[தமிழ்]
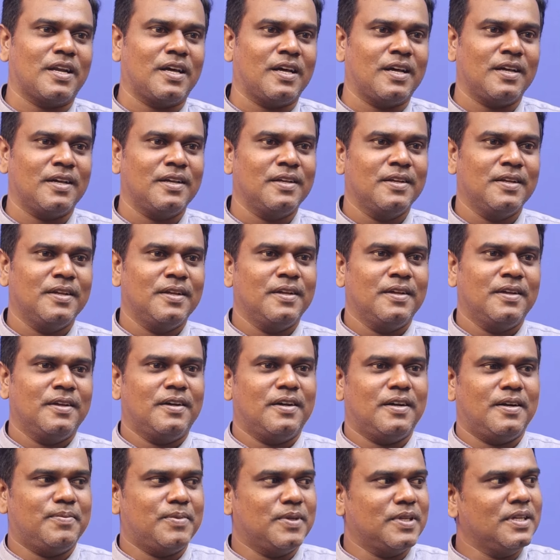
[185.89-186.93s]
பண்ணலாம்
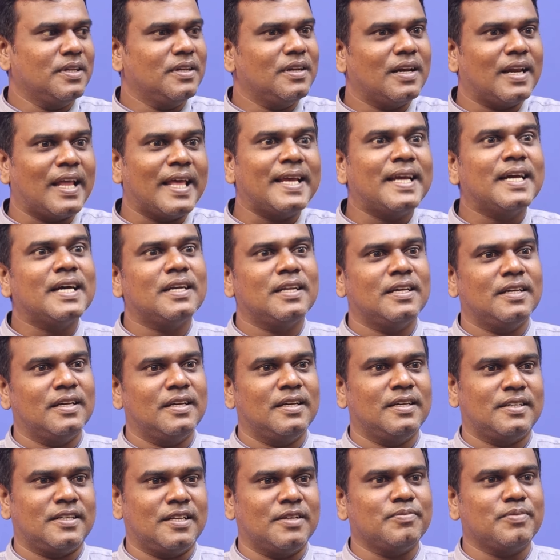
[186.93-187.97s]
அப்படின்னு லைக்காவில்
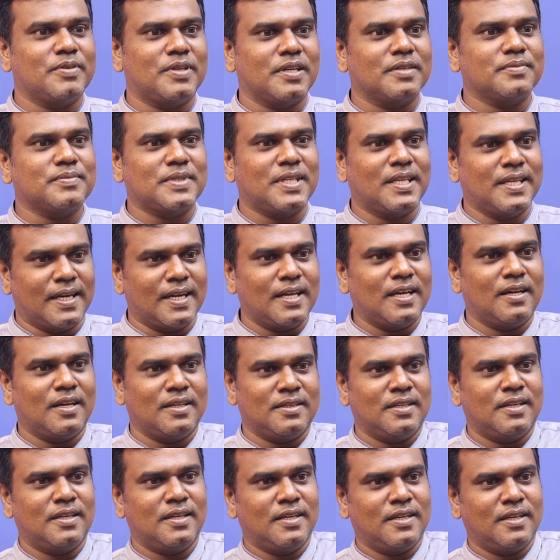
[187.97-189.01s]
ட்ரை பண்ணுறாங்க ஏன்னா
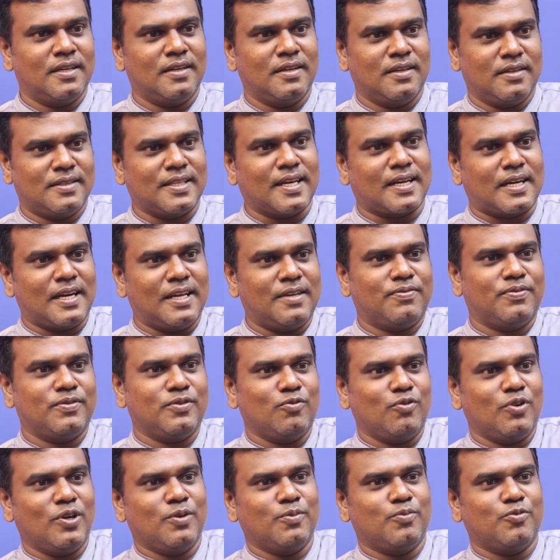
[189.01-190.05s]
அந்த தக்
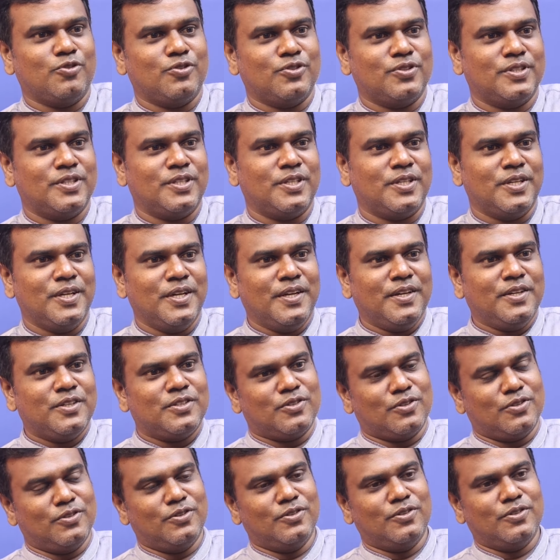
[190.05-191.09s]
லைஃபு உள்ளே போகுது
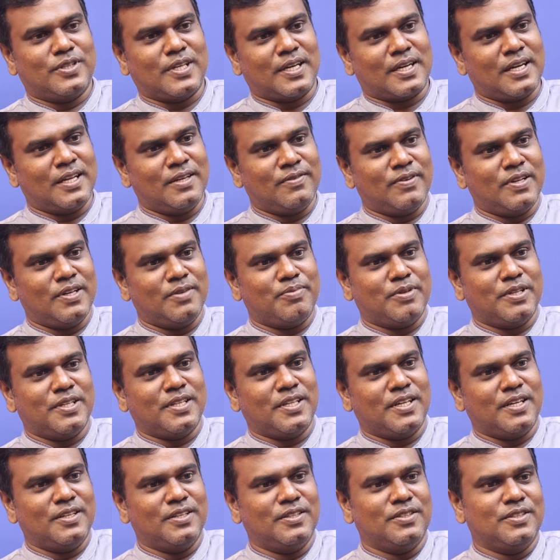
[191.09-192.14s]
ஸோ தக் லைஃப்பில் எப்படி
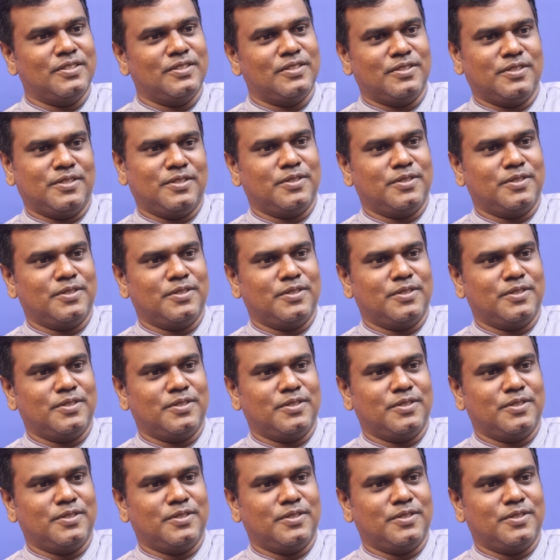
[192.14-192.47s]
இருந்தாலும்